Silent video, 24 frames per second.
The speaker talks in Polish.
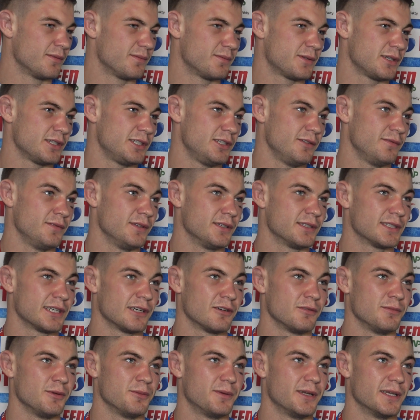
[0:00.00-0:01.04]
Przeciwnik
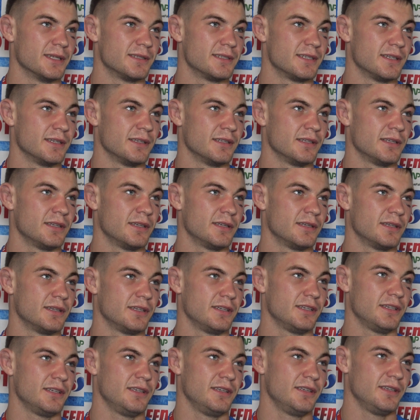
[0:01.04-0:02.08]
zajął mi plecy
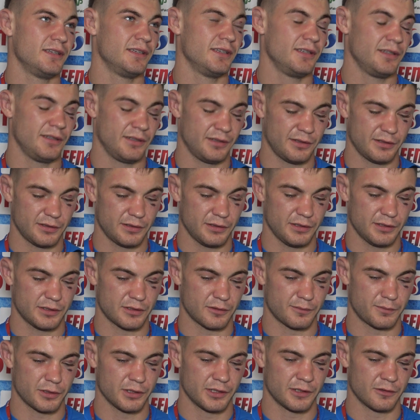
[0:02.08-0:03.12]
i no i
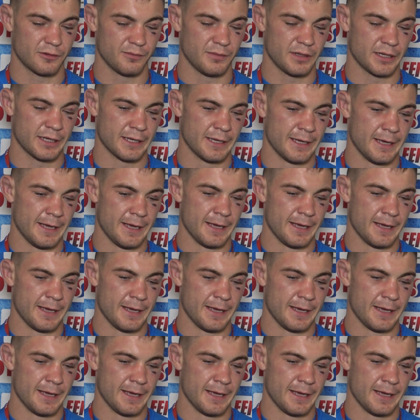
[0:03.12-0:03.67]
co, poddał mnie.